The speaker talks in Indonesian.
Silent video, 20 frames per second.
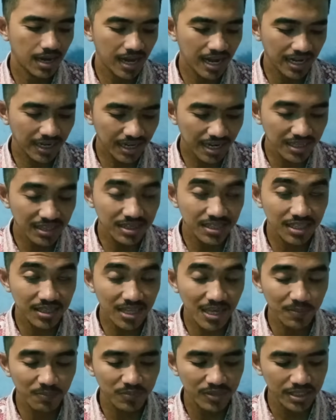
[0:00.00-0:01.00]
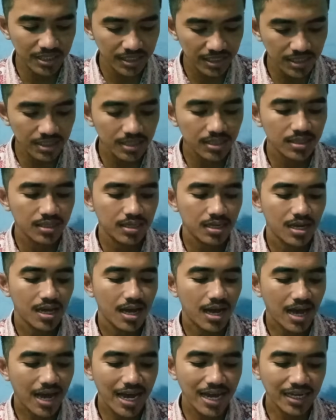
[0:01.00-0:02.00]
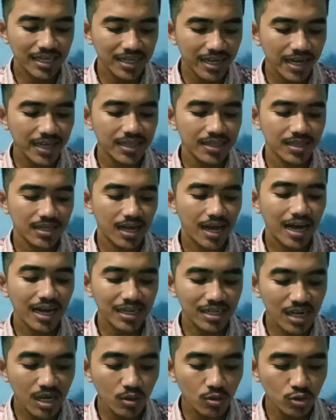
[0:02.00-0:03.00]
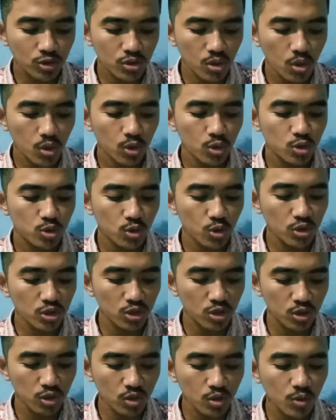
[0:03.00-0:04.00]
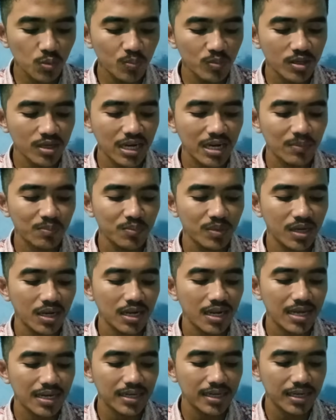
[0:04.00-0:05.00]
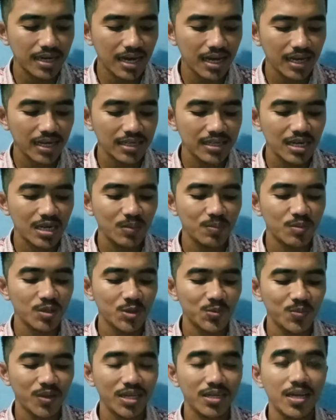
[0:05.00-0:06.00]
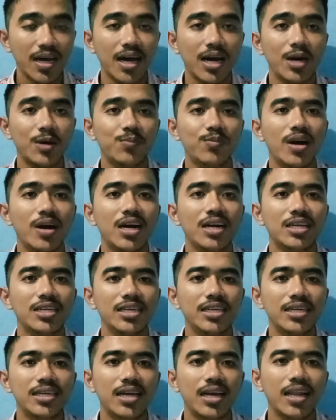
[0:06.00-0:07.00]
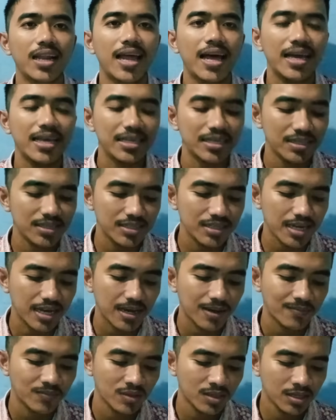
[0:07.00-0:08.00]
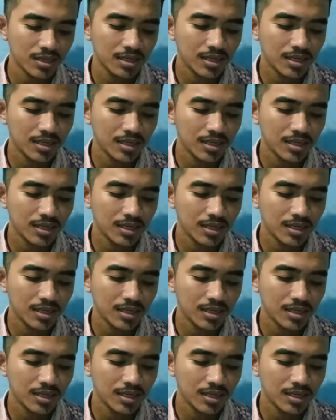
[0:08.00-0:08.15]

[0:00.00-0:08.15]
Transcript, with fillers: Akan tetapi, agen Araujo justru mengambil langkah yang berbeda bagi kliennya